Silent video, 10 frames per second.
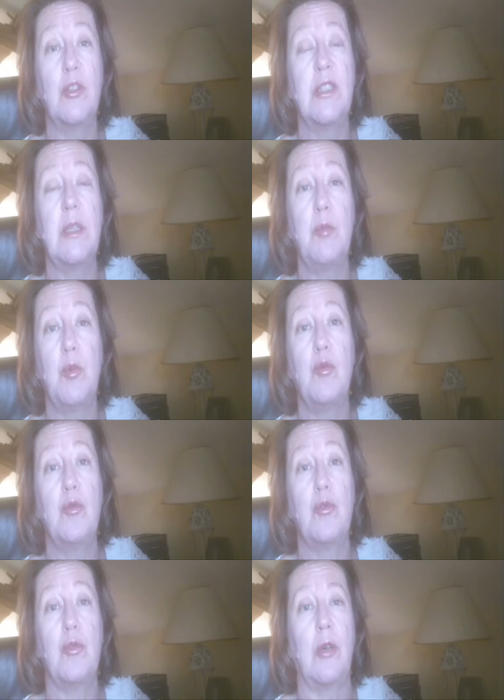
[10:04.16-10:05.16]
contiennent
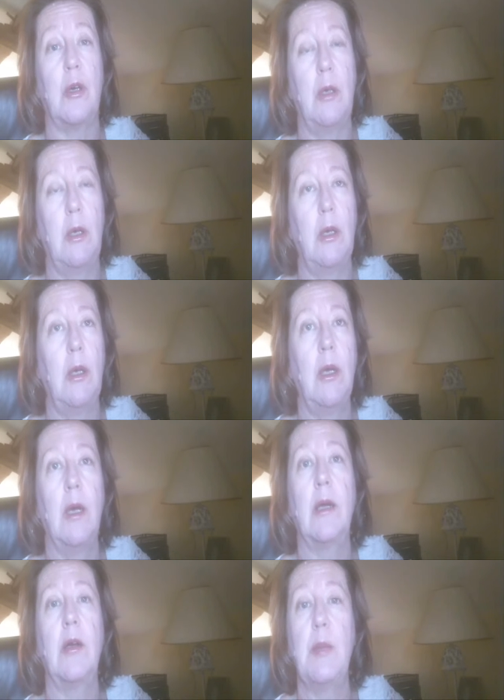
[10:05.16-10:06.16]
beaucoup de sucre.
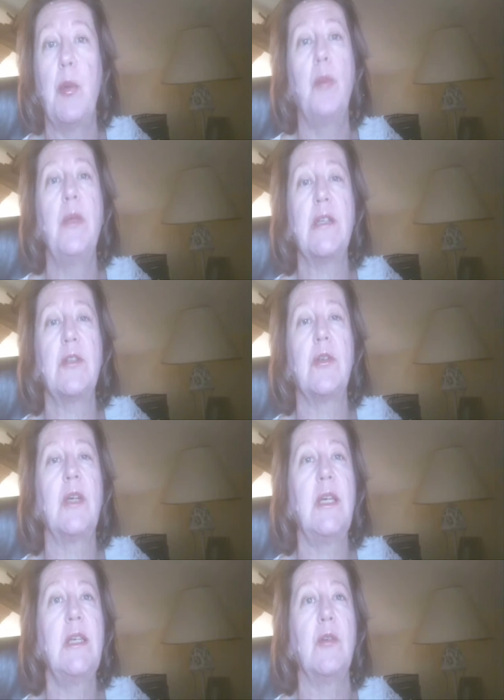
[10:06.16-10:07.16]
Hein, quand les premières
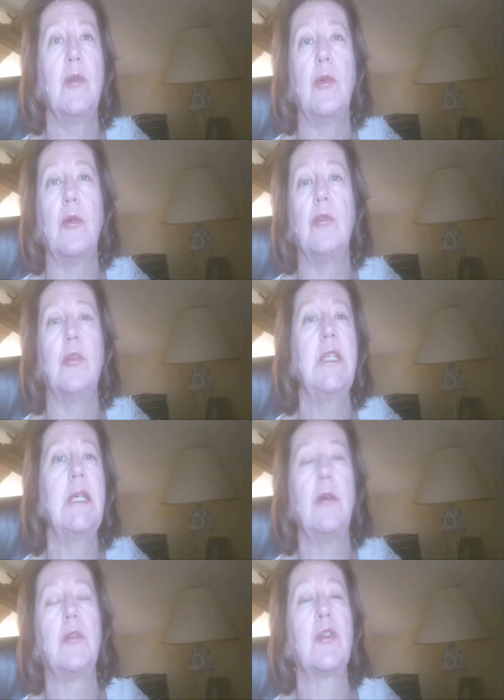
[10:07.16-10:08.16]
cerises vont
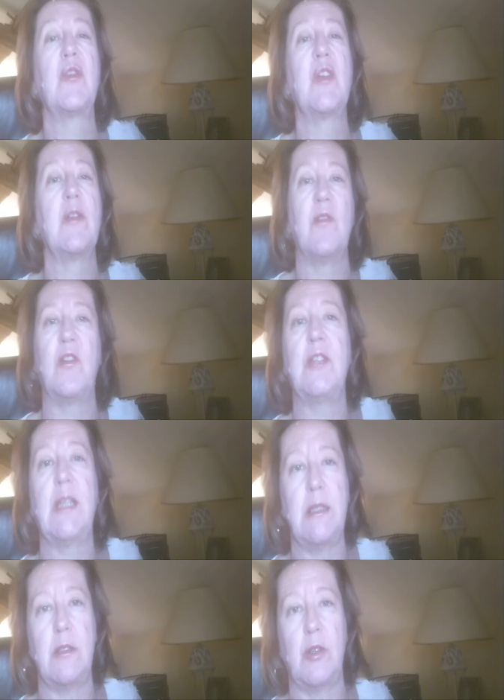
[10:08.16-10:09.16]
venir, on se fait une
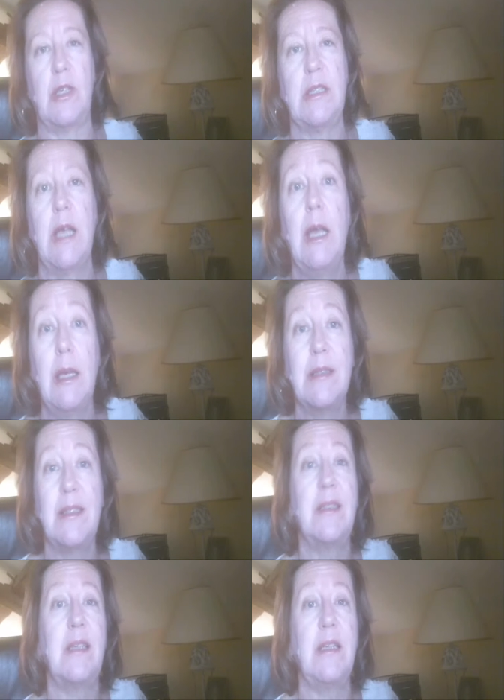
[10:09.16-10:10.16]
ventrée de cerises,
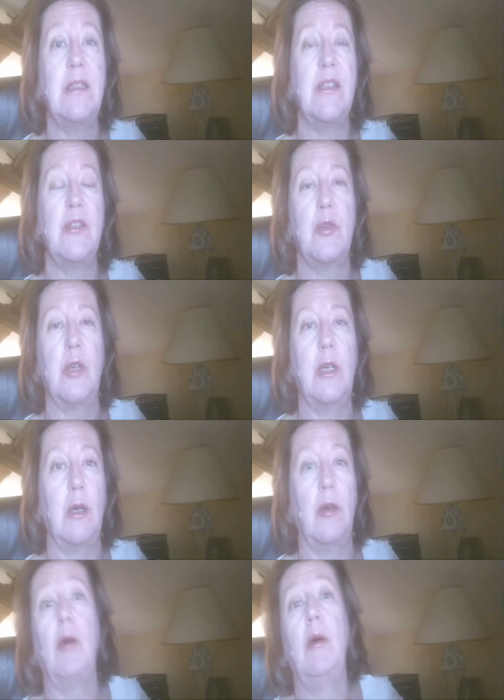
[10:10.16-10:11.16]
c'est très très
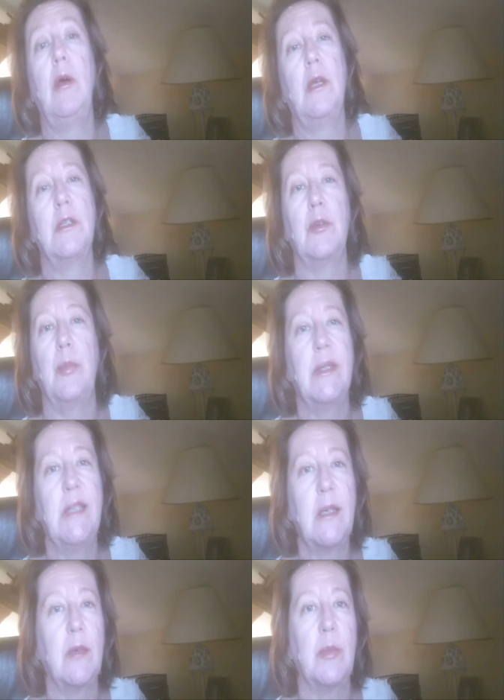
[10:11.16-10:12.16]
sucré. Alors, ça ne veut pas
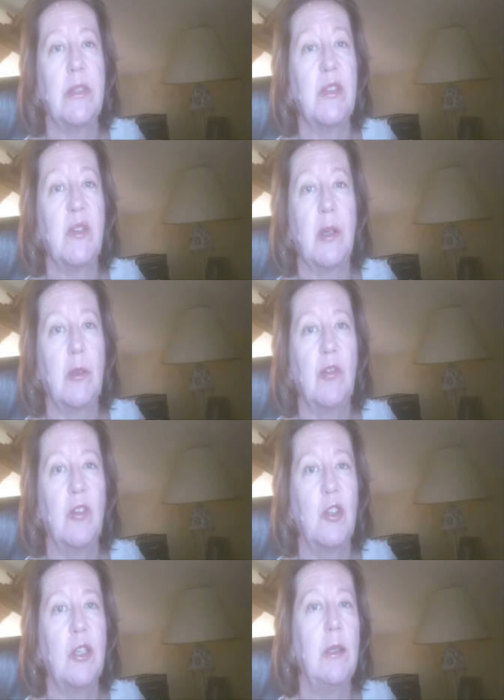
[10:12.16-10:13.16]
dire qu'il ne faut pas se faire une
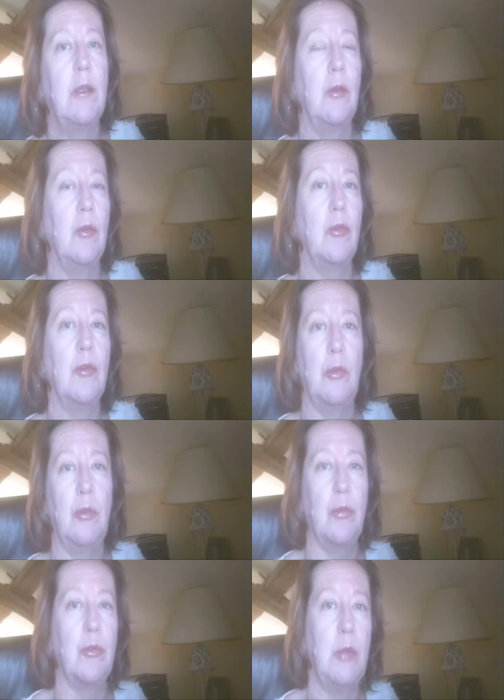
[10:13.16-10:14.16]
ventrée de,
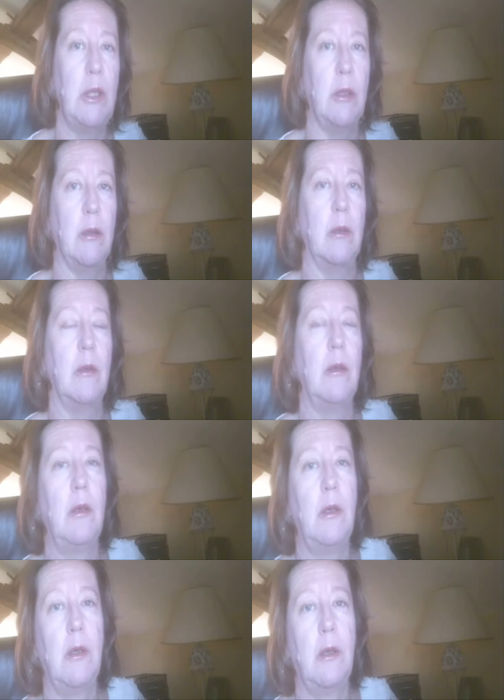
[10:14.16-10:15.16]
fruits euh,
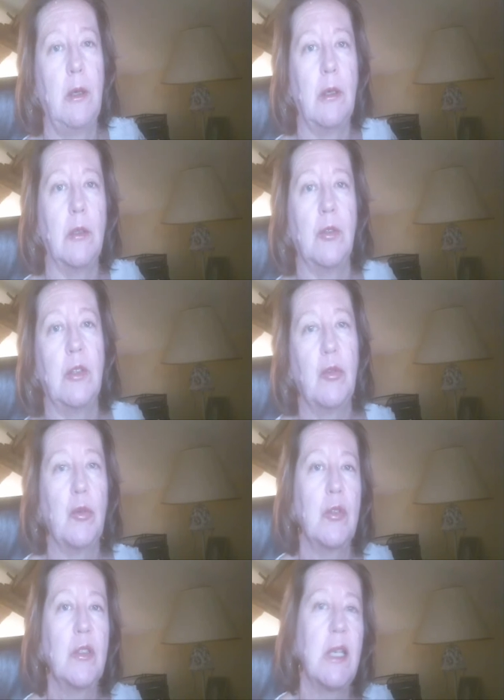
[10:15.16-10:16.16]
quand on est
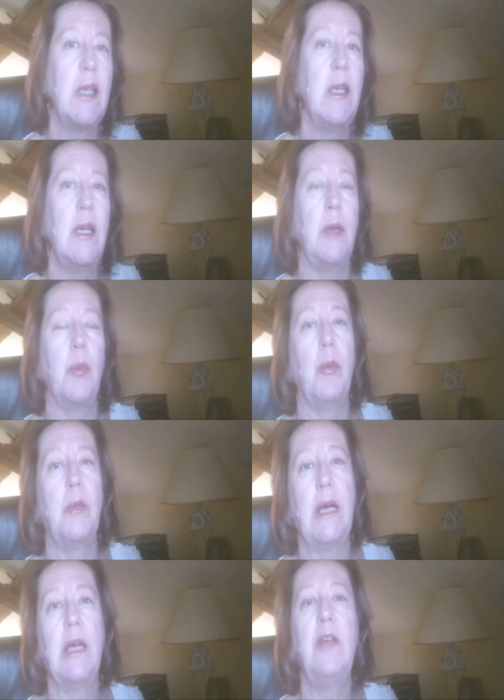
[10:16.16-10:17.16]
frustré que les
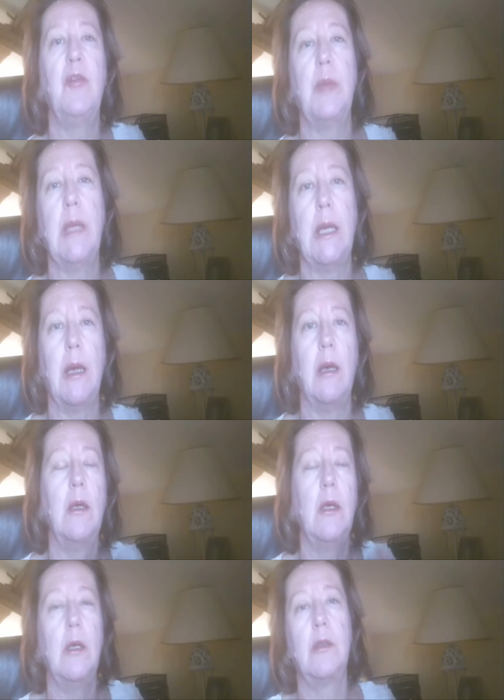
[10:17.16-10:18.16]
premiers arrivent, mais euh,
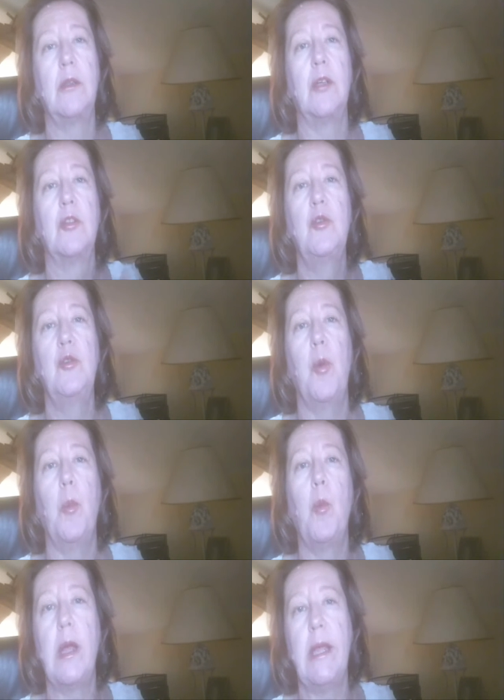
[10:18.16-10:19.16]
dans une
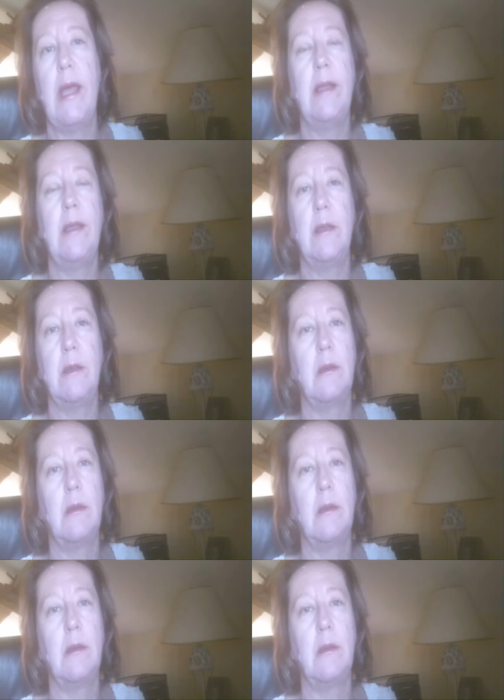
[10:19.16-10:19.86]
moyenne,